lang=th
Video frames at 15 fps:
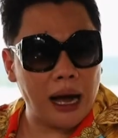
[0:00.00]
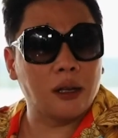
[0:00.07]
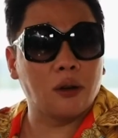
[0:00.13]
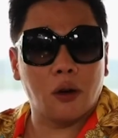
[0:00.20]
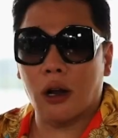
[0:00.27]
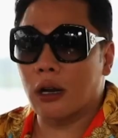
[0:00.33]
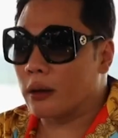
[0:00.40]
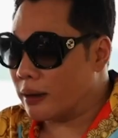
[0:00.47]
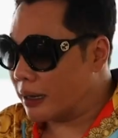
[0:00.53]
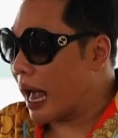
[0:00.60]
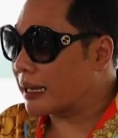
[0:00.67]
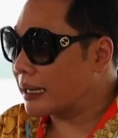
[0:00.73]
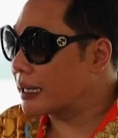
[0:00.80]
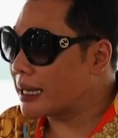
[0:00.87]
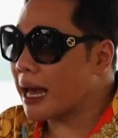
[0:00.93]
กันก็อ
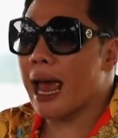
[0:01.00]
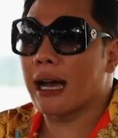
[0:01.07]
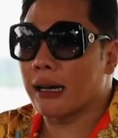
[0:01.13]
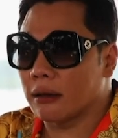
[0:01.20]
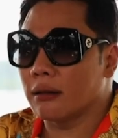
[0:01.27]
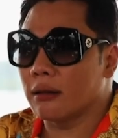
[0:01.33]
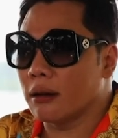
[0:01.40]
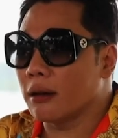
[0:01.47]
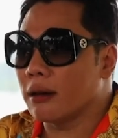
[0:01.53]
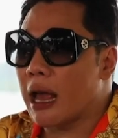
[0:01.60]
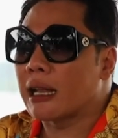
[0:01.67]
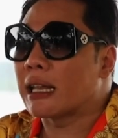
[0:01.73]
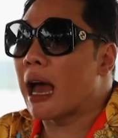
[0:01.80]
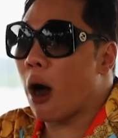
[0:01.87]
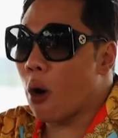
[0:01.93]
ยากจะแจกอ
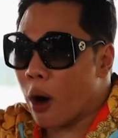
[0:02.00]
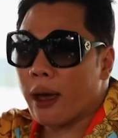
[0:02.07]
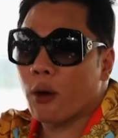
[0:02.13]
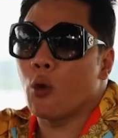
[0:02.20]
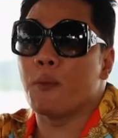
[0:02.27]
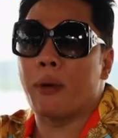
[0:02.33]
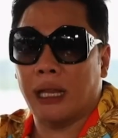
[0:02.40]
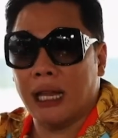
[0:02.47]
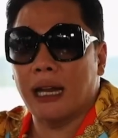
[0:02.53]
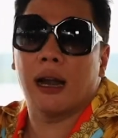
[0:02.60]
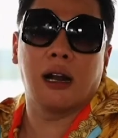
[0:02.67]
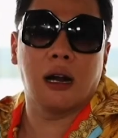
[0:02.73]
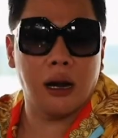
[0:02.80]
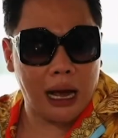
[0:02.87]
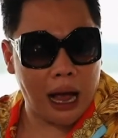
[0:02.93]
ยากจะเอาให้คุณเป็นที่ระ
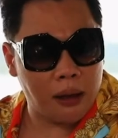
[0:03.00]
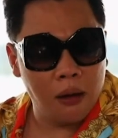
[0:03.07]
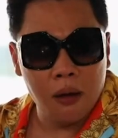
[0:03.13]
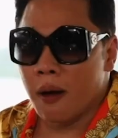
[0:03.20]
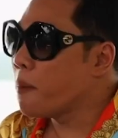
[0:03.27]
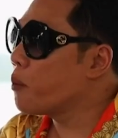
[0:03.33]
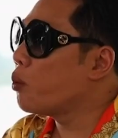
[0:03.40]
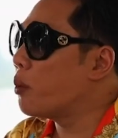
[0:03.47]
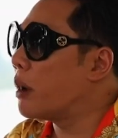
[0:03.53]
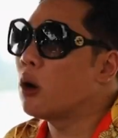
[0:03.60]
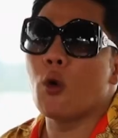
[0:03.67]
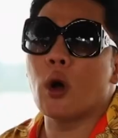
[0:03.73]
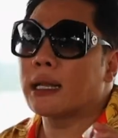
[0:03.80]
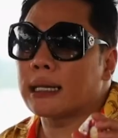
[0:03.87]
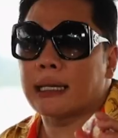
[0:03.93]
ลึกแล้วกัน ไม่
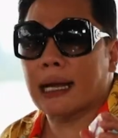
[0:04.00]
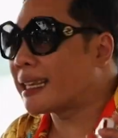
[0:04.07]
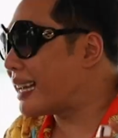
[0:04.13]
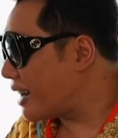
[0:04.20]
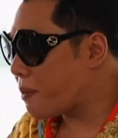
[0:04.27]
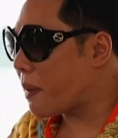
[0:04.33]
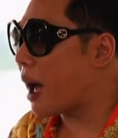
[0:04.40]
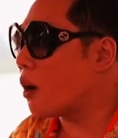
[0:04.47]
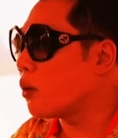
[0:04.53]
รู้ว่าจะศักดิ์สิทธิ์หรือเปล่า